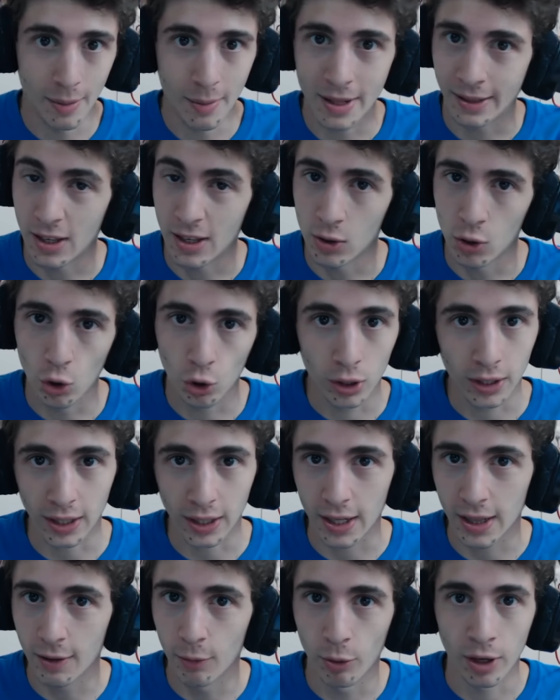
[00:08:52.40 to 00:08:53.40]
Veramente io non
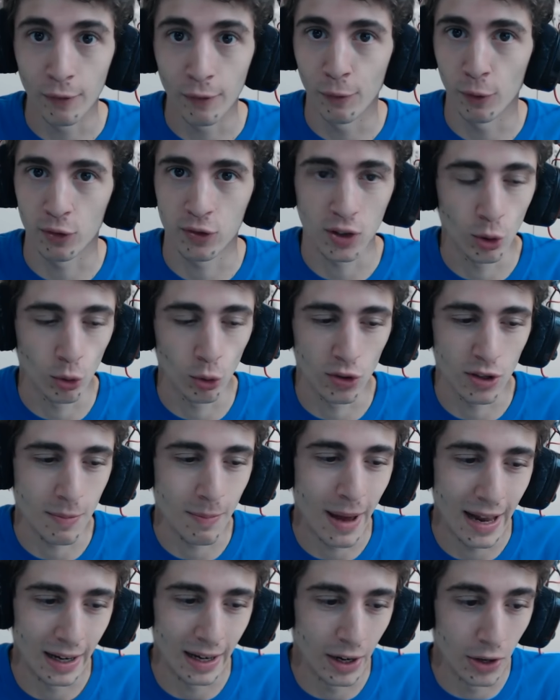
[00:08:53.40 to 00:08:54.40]
credevo che fosse
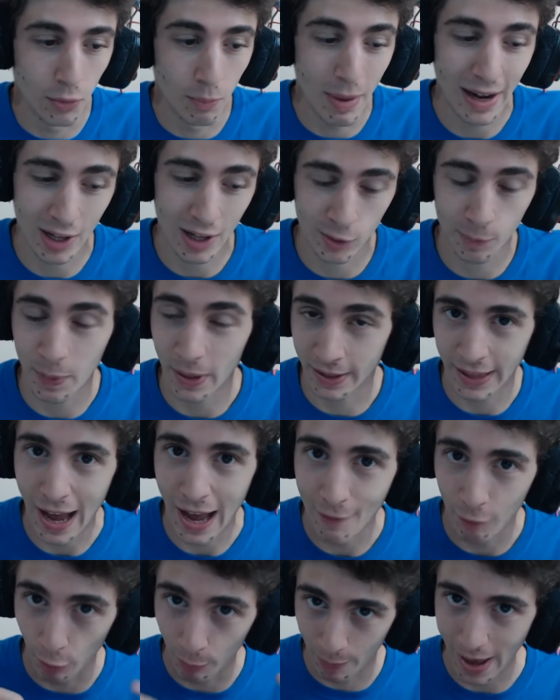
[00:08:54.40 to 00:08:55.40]
così bella Me
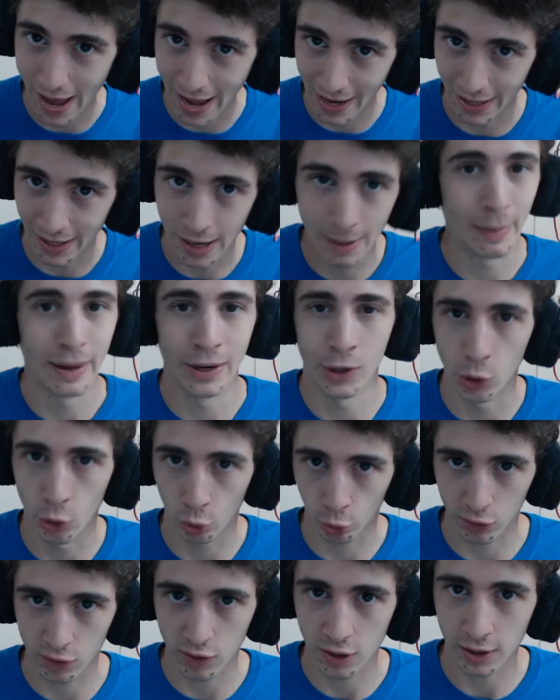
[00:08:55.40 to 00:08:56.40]
l'aspettavo bella ma
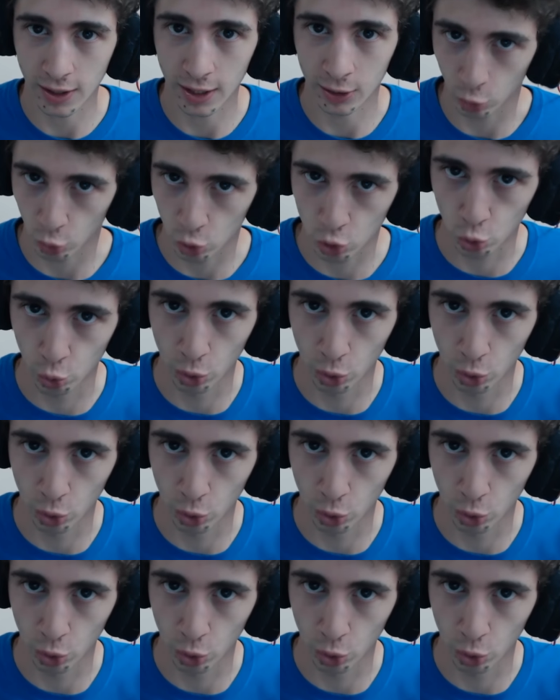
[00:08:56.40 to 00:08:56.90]
non così tanto